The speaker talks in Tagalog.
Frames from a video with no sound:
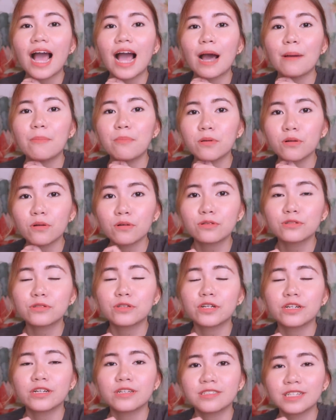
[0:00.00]
up close
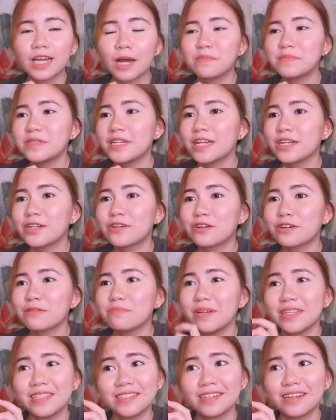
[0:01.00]
to your subject or
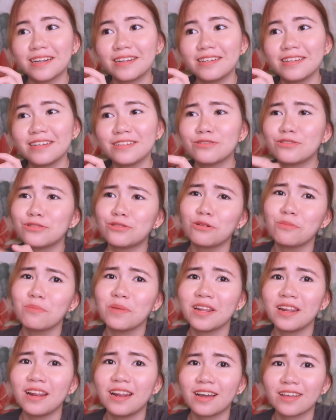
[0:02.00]
basically izo-zoom
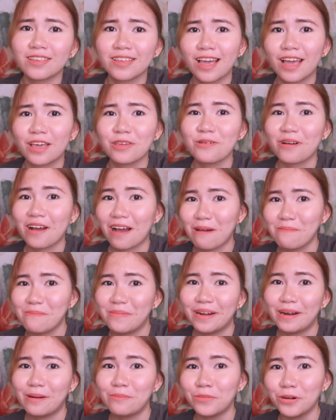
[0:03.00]
in lang niya yung
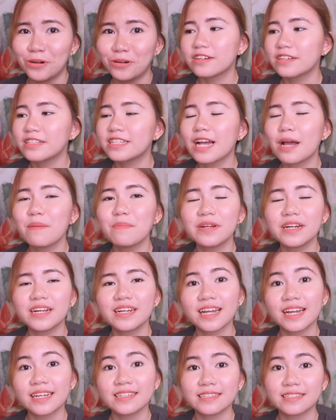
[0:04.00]
camera mo. Third camera
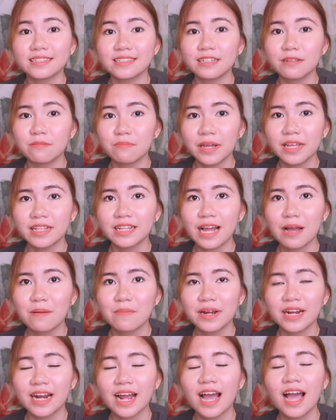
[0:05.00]
guys is the main
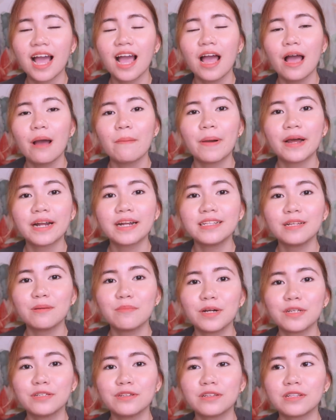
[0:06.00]
camera para
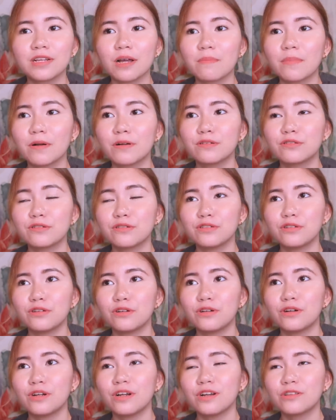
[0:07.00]
naman yun kapag gusto
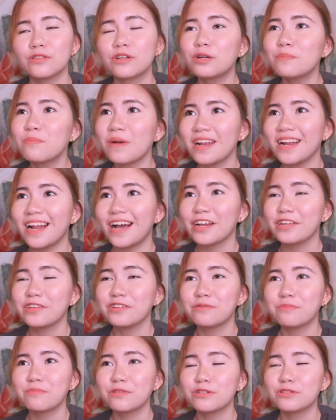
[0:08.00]
nyong normal lang,
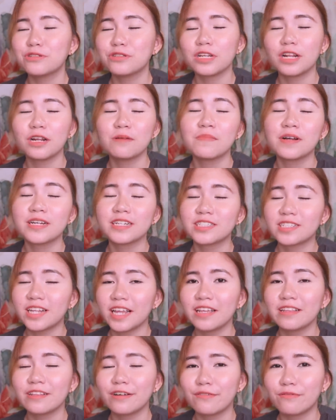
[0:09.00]
yung gusto niya lang
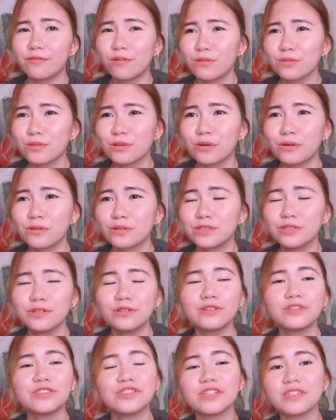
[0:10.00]
mag-take ng photos,
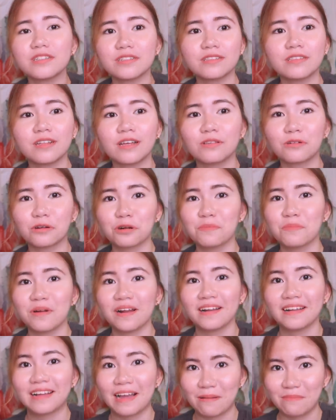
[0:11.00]
yung just the
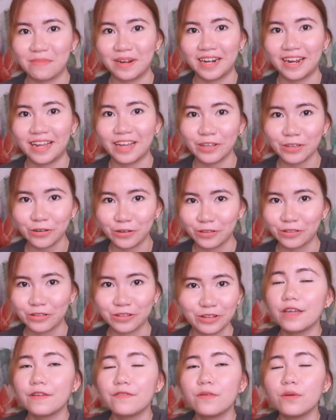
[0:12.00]
normal camera.
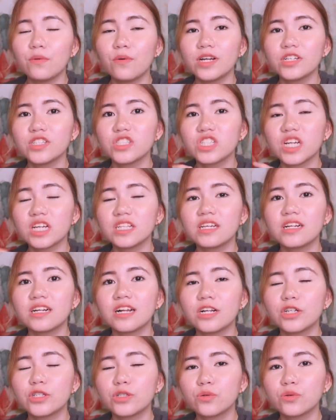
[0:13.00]
Yun. If you want
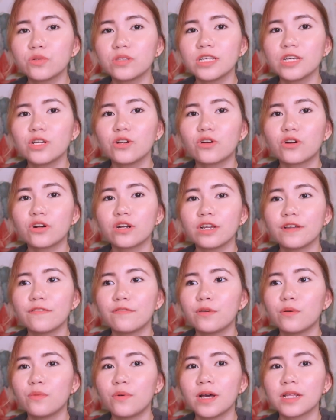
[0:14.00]
general shooting or
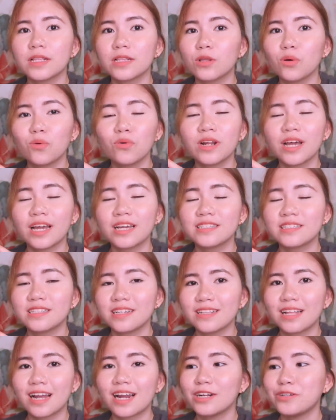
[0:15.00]
if you want low light
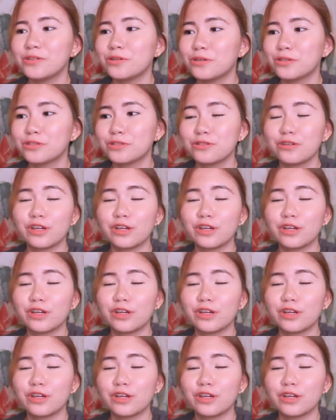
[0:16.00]
scenarios,